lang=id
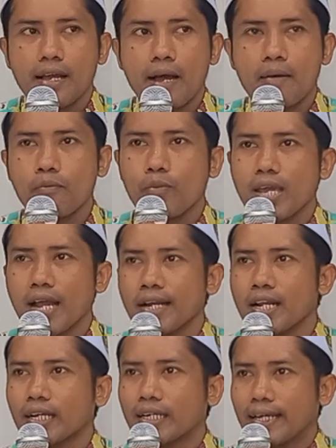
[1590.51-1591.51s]

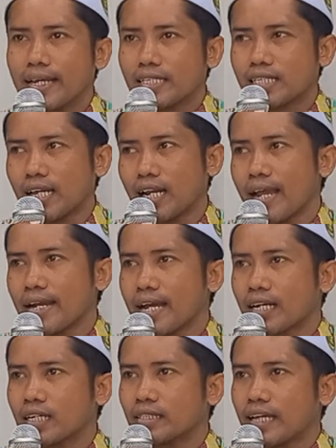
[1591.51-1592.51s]
ampian deki selain akan